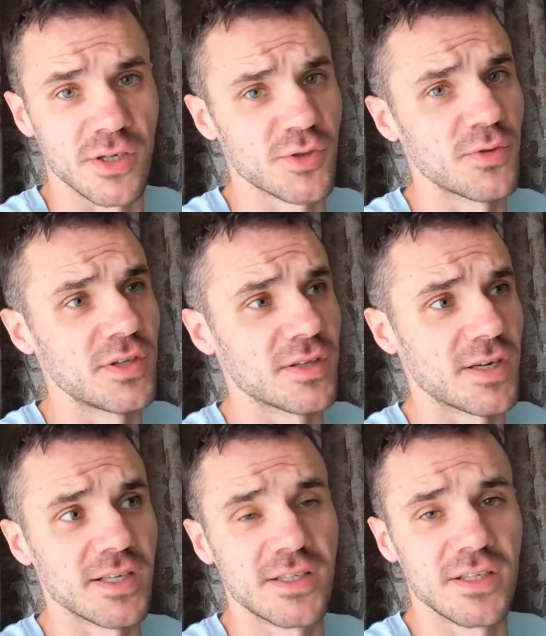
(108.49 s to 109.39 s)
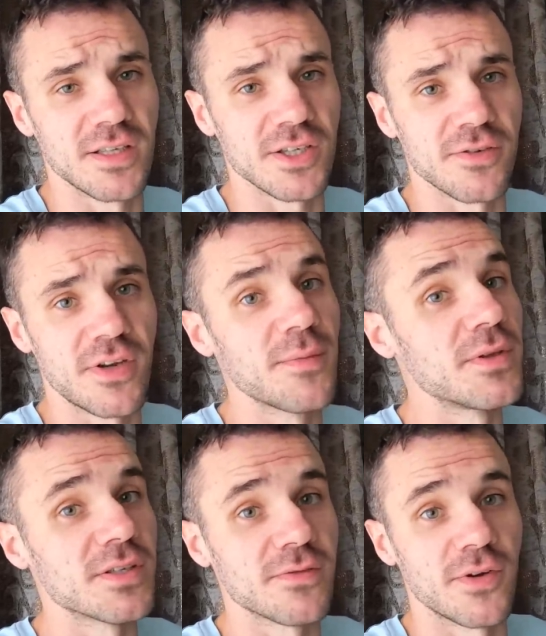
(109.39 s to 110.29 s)
Так что не тратьте ни наше время,
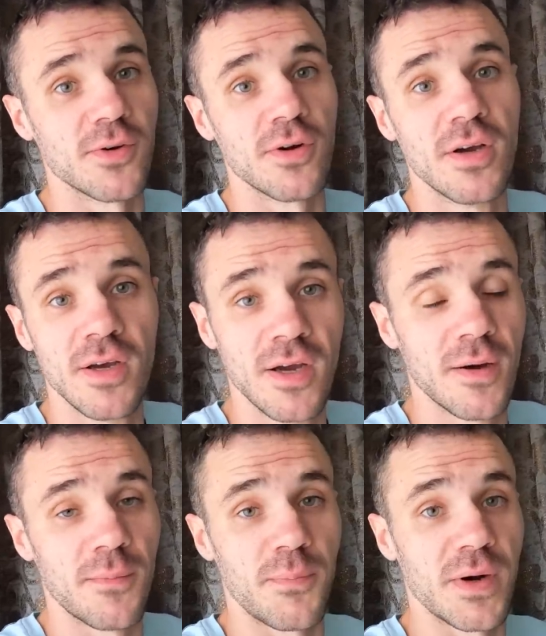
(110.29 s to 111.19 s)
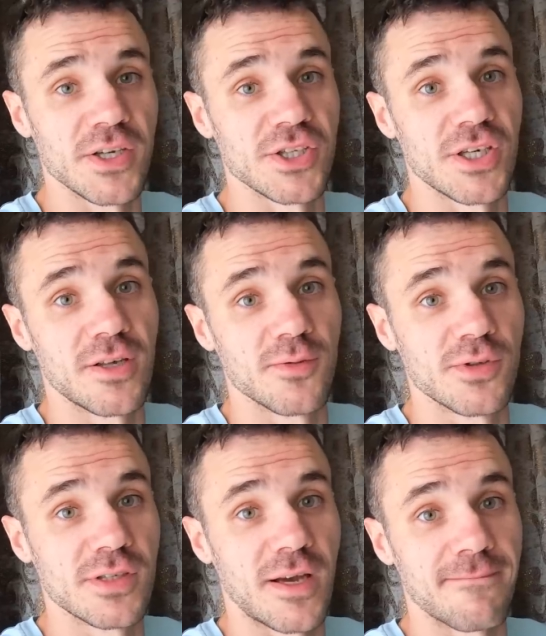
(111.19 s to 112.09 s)
ни свое
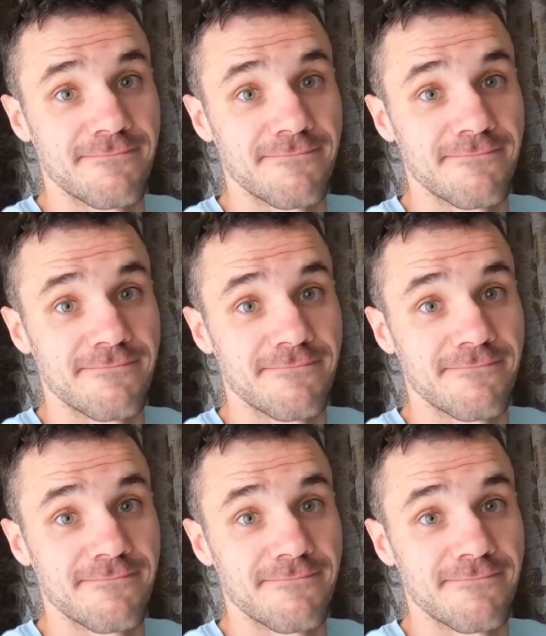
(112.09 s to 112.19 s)
пожалуйста.